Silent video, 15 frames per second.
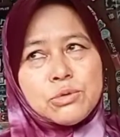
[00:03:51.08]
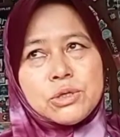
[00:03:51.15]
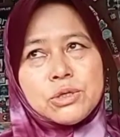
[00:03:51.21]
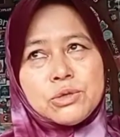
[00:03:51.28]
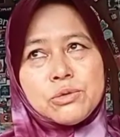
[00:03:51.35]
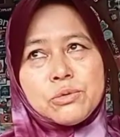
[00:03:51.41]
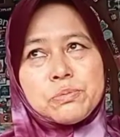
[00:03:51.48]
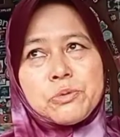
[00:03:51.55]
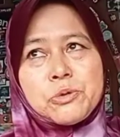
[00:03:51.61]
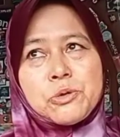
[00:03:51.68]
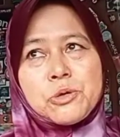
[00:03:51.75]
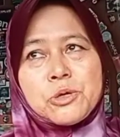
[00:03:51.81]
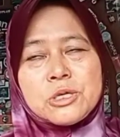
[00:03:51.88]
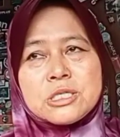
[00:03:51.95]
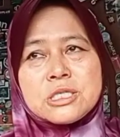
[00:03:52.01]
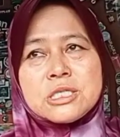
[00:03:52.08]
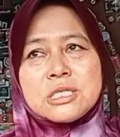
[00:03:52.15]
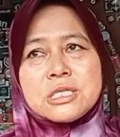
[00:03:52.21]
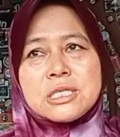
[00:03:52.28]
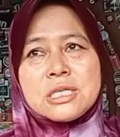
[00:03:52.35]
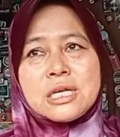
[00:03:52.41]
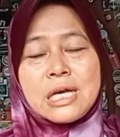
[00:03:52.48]
itu pos
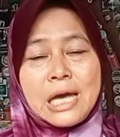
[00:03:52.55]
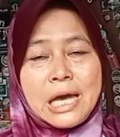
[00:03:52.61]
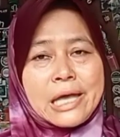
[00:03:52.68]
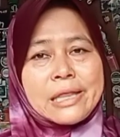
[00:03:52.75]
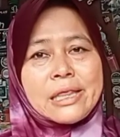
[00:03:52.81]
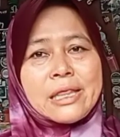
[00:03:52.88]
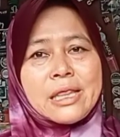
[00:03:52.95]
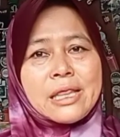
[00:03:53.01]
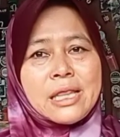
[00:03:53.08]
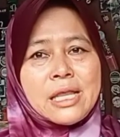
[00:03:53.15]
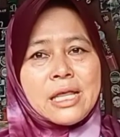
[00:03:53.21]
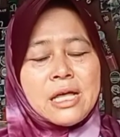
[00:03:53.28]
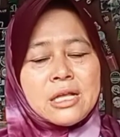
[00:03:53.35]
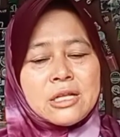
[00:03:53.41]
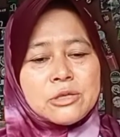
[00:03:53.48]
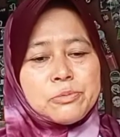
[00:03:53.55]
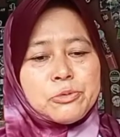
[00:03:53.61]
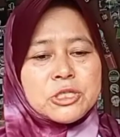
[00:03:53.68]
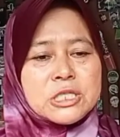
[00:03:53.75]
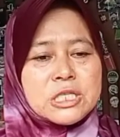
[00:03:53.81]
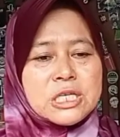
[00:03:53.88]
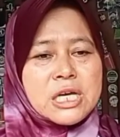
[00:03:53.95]
tiket. Mm-hmm. Di
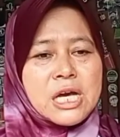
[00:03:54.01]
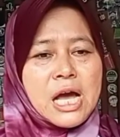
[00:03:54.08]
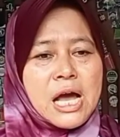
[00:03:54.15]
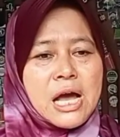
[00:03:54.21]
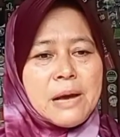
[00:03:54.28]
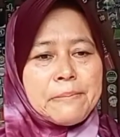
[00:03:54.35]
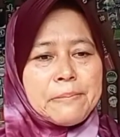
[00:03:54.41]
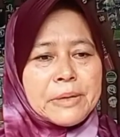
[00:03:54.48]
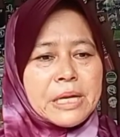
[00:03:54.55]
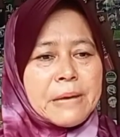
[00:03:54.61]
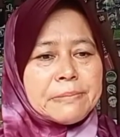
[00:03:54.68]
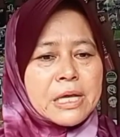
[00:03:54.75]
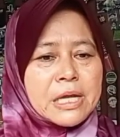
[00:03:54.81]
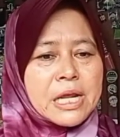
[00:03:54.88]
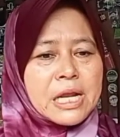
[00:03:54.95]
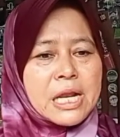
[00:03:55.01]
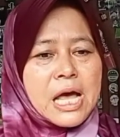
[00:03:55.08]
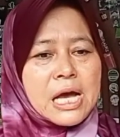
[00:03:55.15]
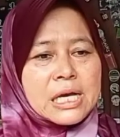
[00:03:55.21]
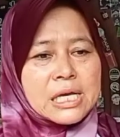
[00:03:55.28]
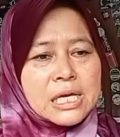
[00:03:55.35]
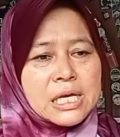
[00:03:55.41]
pos 3 pendaftaran
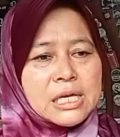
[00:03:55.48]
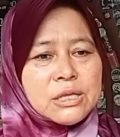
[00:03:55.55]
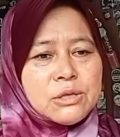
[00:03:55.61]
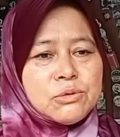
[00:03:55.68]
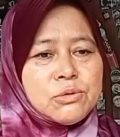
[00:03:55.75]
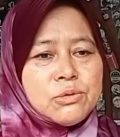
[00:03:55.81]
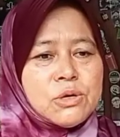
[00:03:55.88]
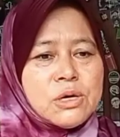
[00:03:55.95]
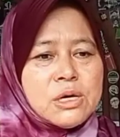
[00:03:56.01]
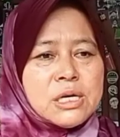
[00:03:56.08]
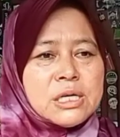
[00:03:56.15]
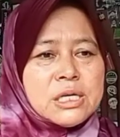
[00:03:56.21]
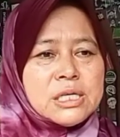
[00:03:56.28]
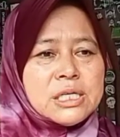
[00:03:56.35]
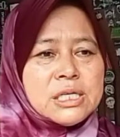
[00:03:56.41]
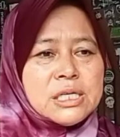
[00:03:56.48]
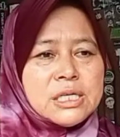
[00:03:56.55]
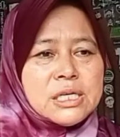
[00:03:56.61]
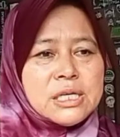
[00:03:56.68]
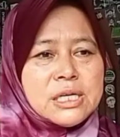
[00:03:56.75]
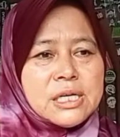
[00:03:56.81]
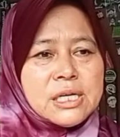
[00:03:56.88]
lagi itu
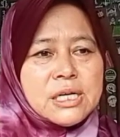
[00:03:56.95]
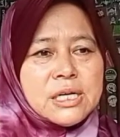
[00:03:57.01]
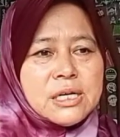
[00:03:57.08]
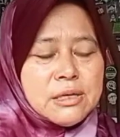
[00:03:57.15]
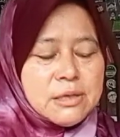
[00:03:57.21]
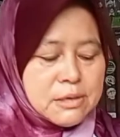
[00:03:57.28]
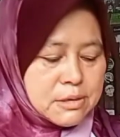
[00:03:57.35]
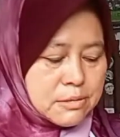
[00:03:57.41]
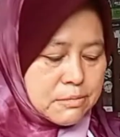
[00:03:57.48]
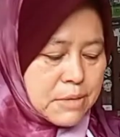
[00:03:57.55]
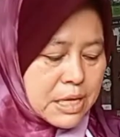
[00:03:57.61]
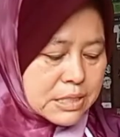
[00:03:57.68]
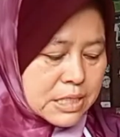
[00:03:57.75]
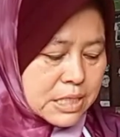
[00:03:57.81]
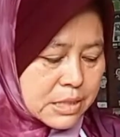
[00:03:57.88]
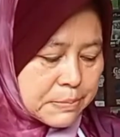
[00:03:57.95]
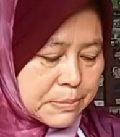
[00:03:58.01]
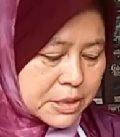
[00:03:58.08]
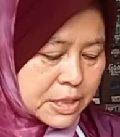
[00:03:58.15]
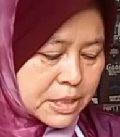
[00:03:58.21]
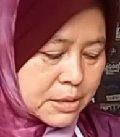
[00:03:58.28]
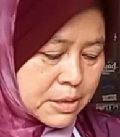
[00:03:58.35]
eh, biasa
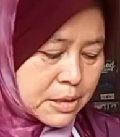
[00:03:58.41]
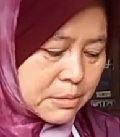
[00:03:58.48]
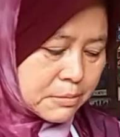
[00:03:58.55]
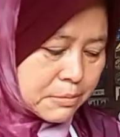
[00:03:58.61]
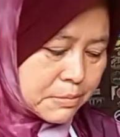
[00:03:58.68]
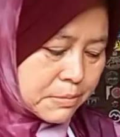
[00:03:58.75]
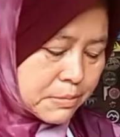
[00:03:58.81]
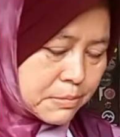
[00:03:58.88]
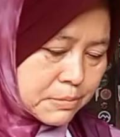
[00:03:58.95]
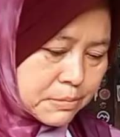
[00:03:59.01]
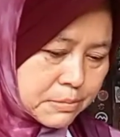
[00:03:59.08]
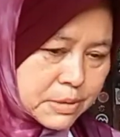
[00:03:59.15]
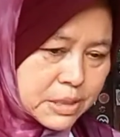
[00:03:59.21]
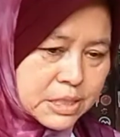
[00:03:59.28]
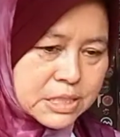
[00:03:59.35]
seperti di